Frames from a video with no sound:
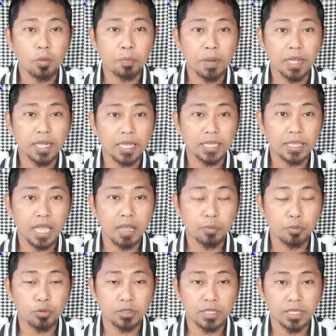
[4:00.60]
or
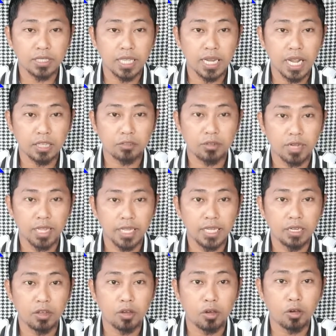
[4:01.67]
pagkatapos ng Salatul
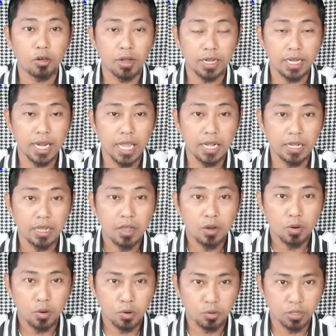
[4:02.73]
Aid or ng
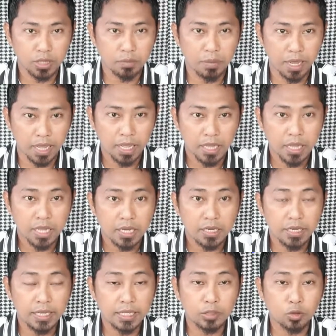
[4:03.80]
khutbah.
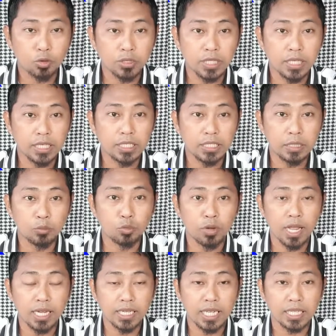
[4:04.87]
Dito
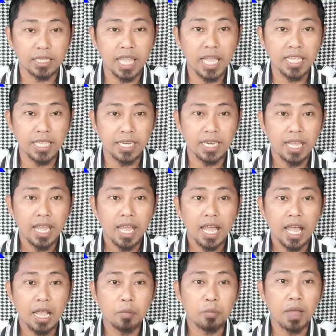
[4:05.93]
sinisimulan katayin
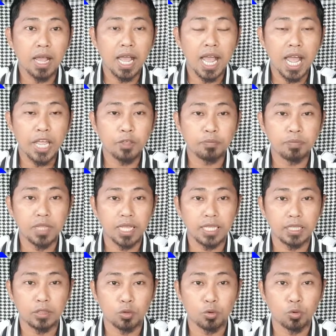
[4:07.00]
ang mga hayop na
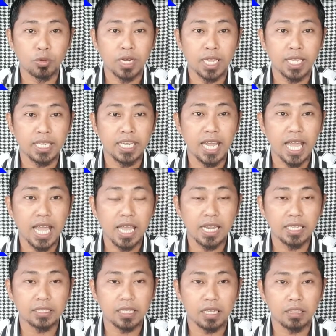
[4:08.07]
ito na
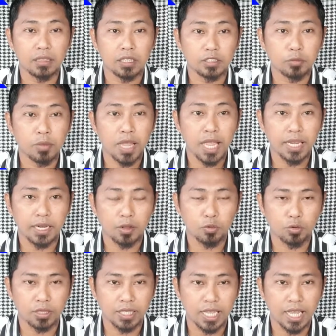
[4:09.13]
inaalay sa Allah subhanahu
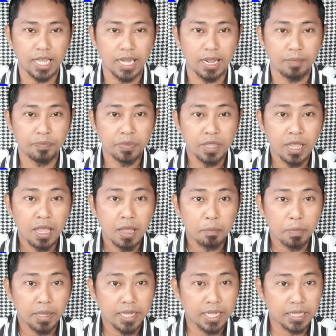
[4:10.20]
wa ta'ala.
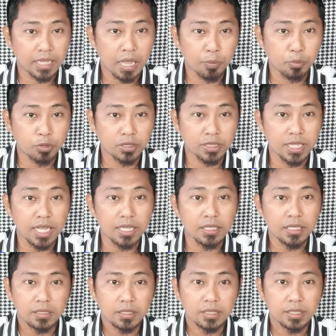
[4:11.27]
Pagkatapos
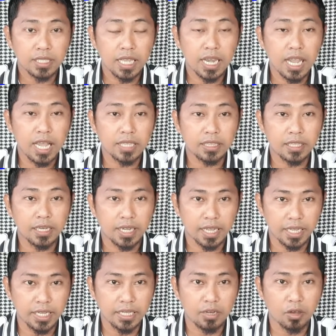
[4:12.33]
ng Salatul
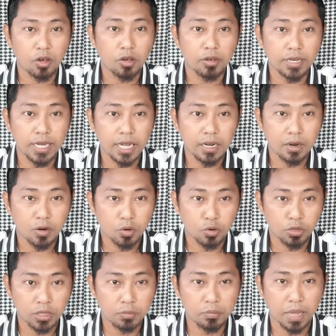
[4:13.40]
Aid o ng
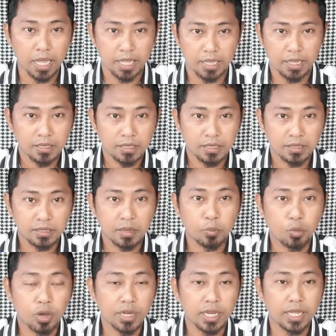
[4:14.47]
khutbah sa
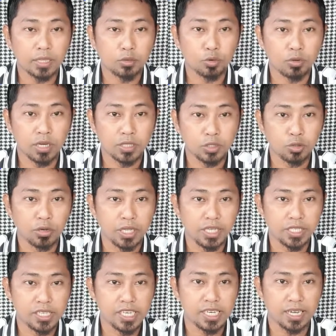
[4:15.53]
buwan na ito ng
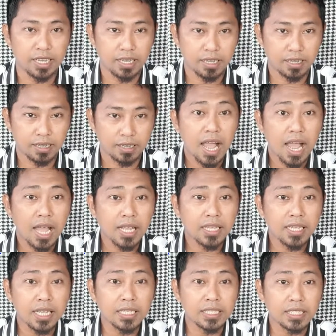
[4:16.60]
Julhijjah
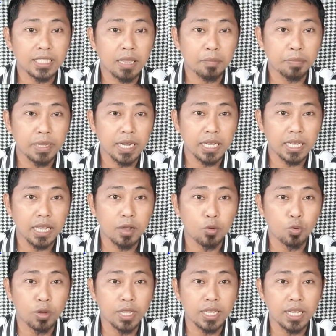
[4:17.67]
hanggang sa
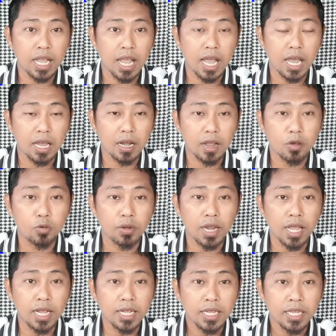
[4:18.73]
pinakahuling araw
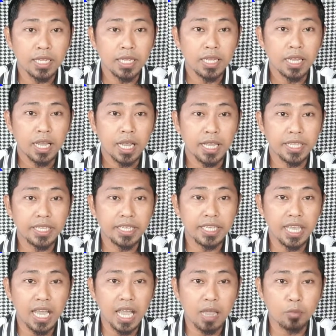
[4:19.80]
ng
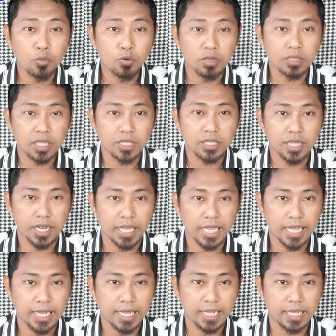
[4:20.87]
Ayyamul
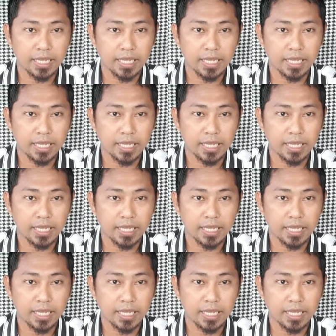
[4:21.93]
Tashrik